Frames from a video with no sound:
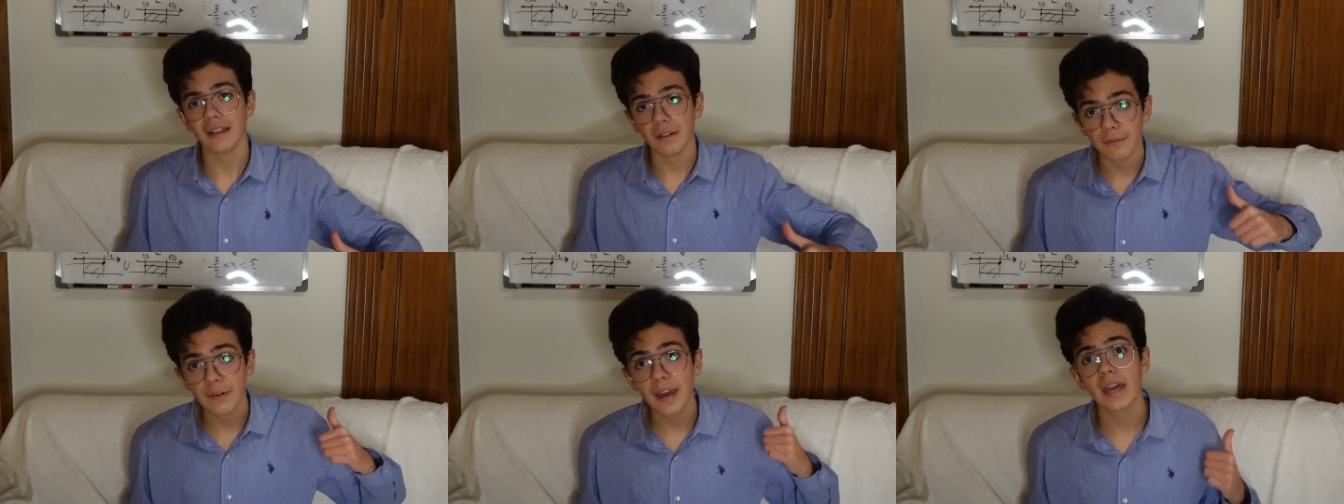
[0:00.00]

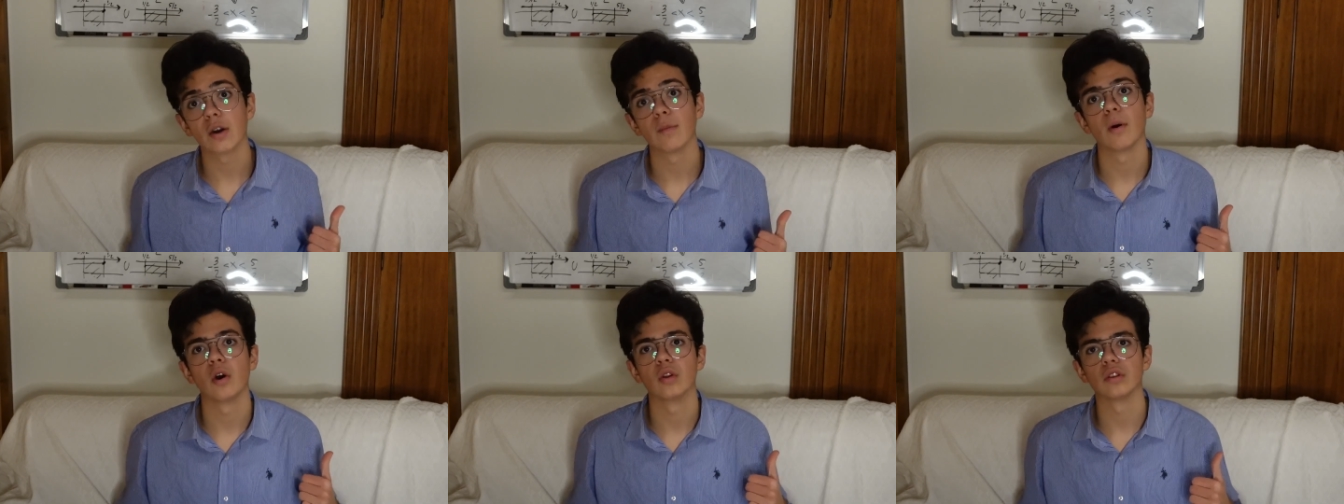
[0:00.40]
il
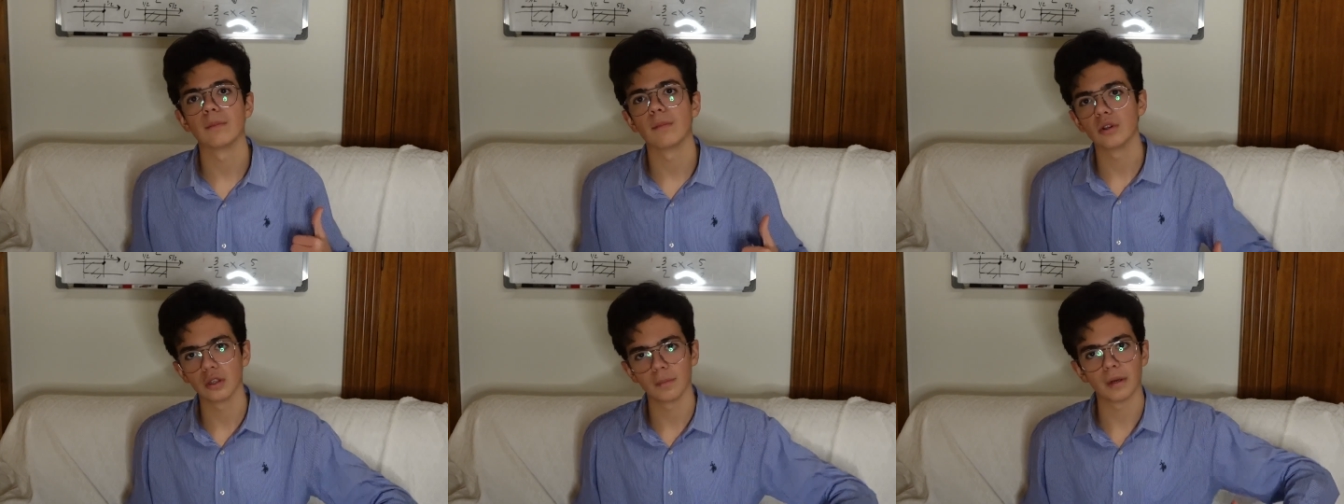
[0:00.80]
vero mondo, il
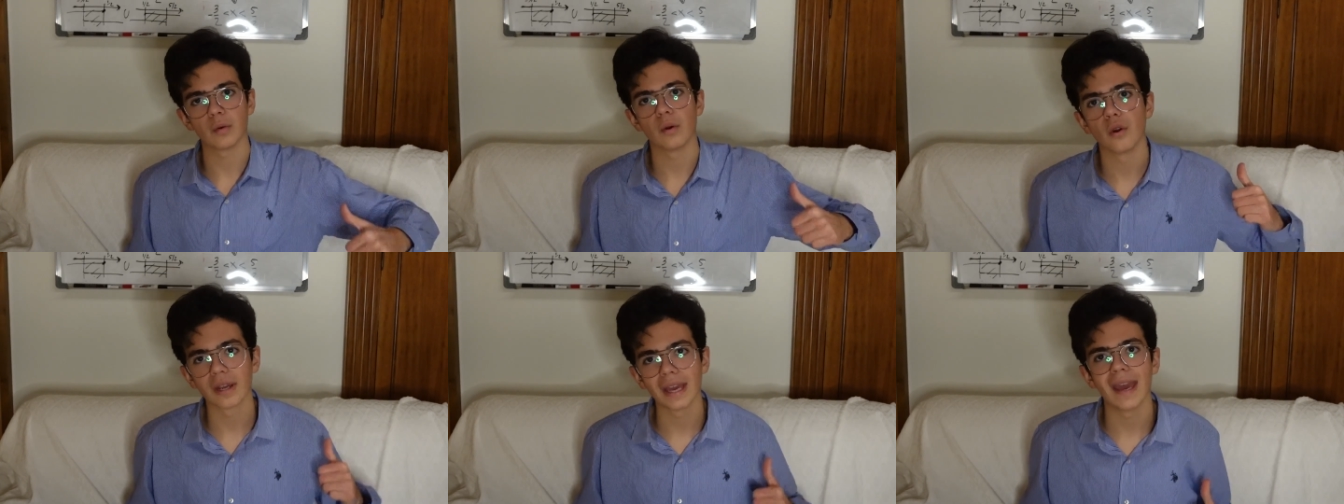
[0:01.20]
mondo per
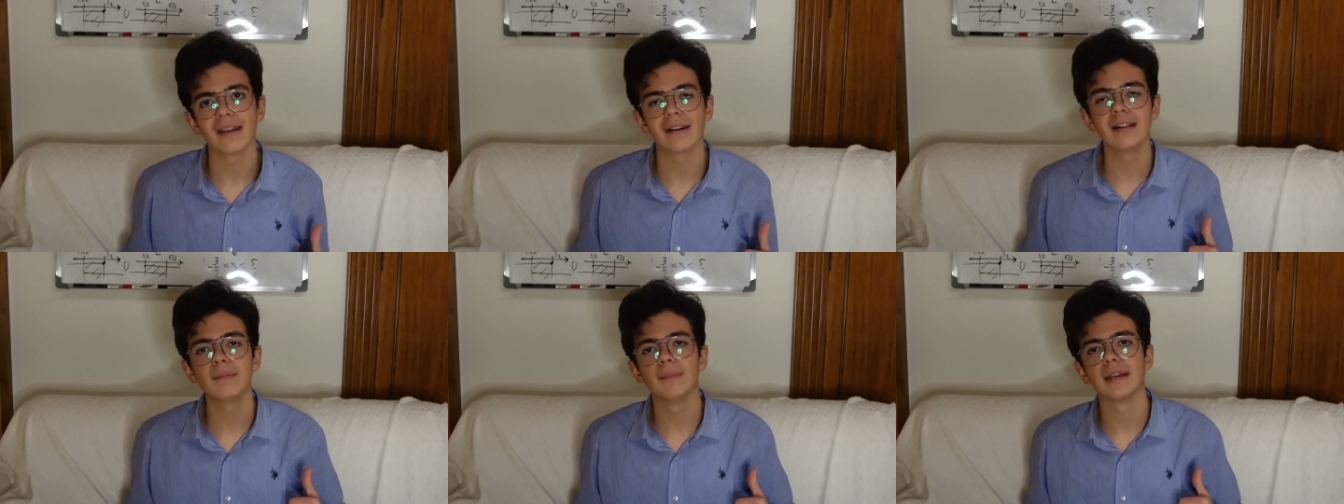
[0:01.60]
quello che è
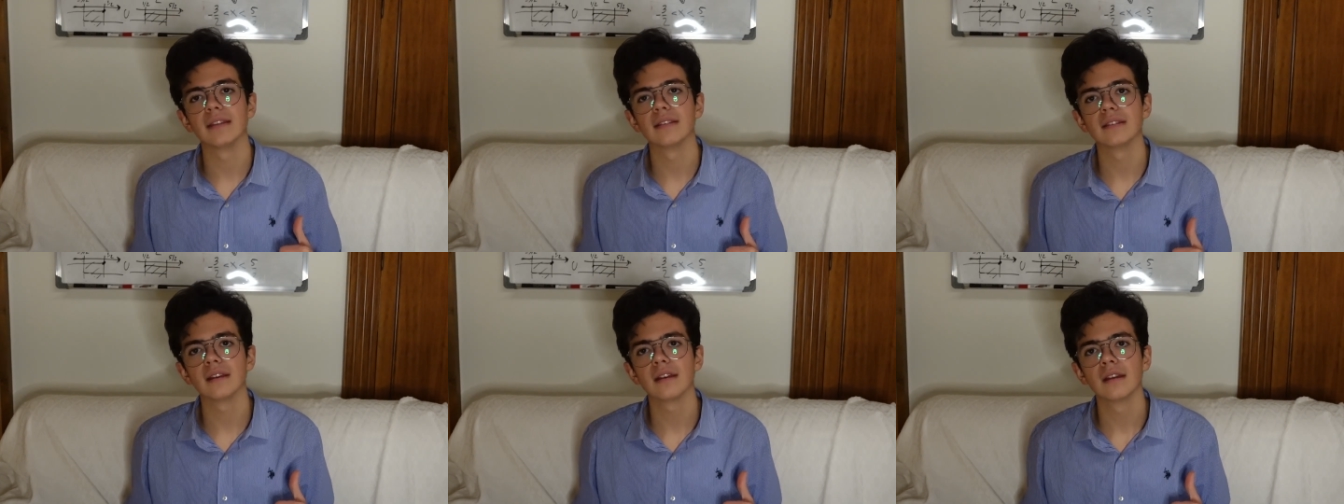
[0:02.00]

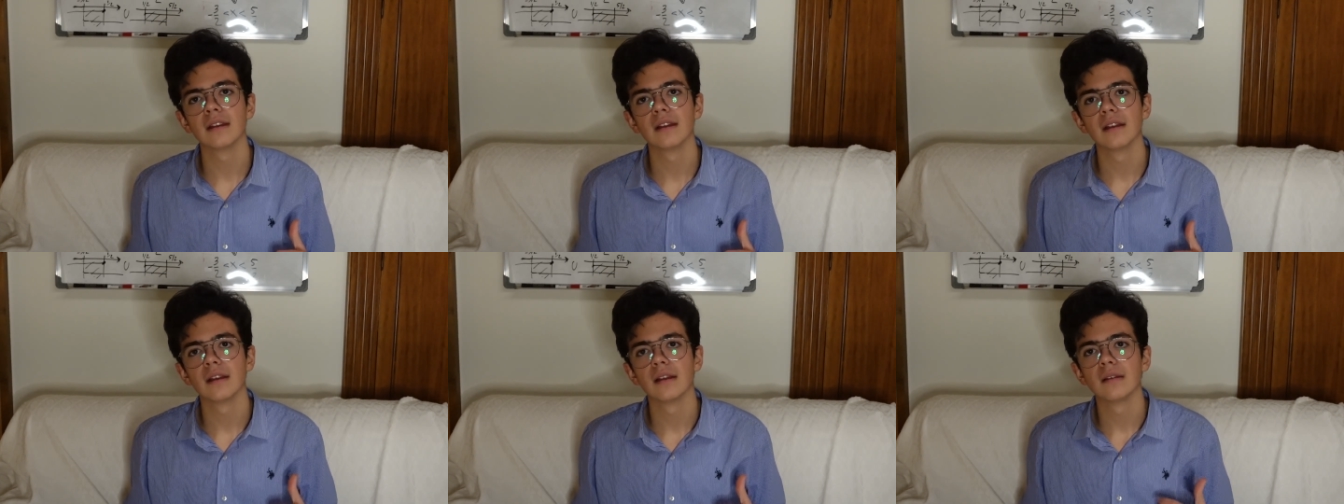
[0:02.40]
realmente,
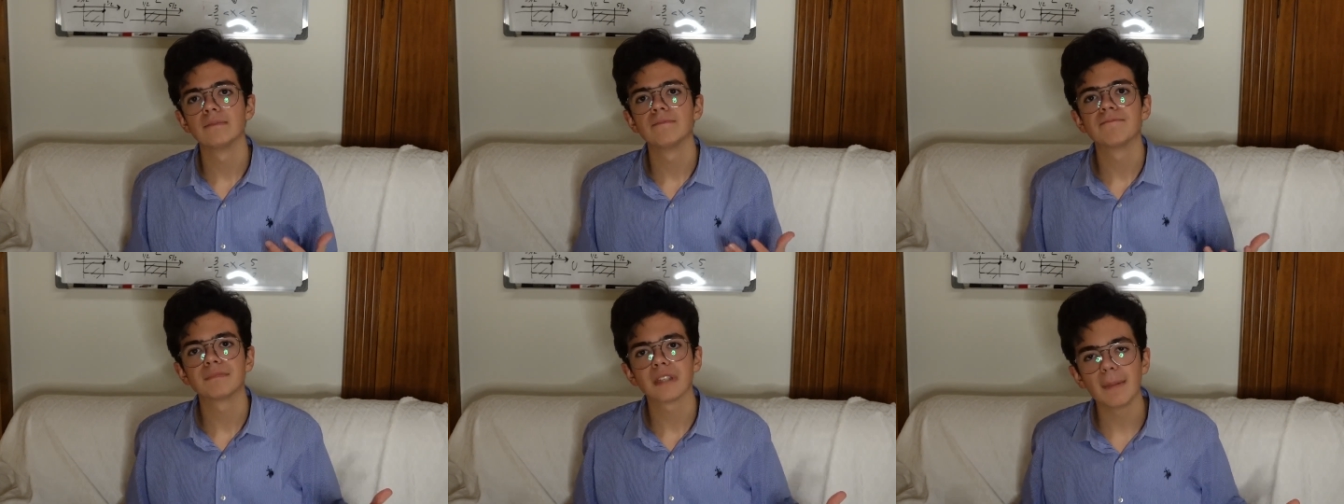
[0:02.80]

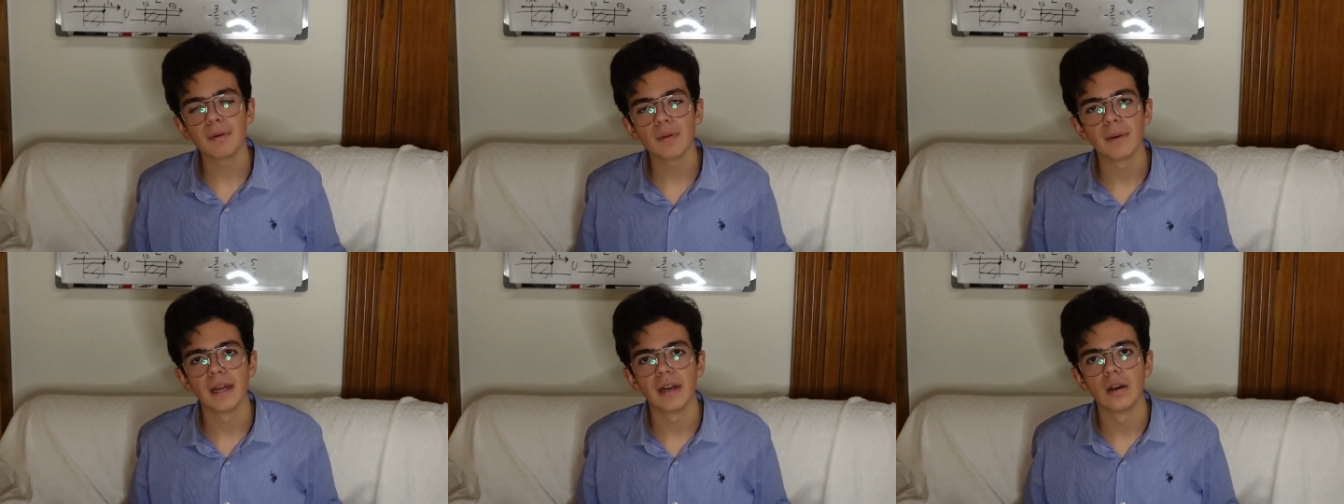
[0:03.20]
è
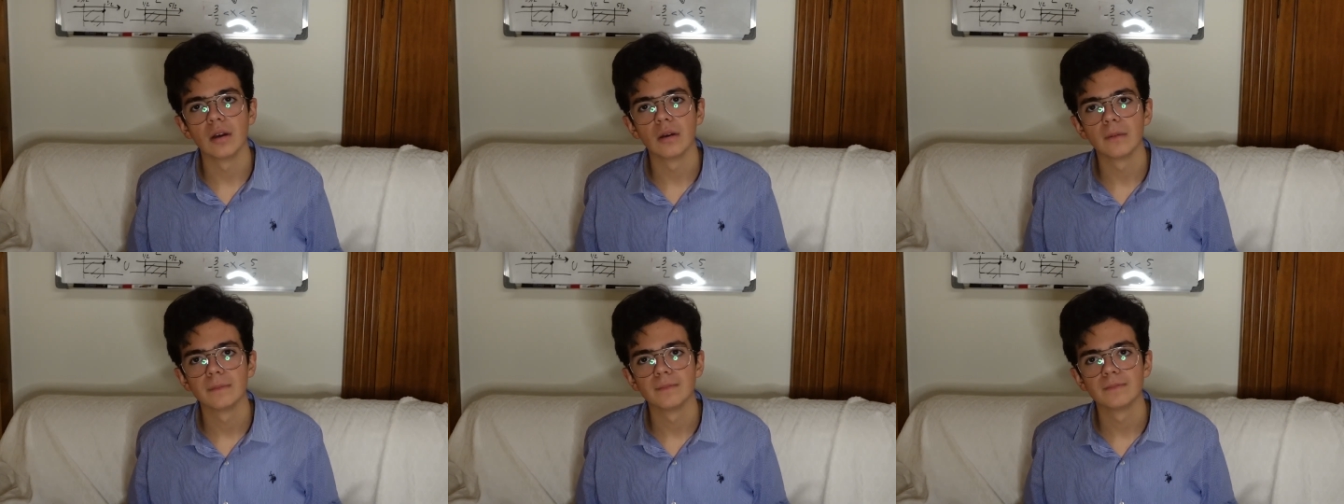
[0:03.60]
più bello.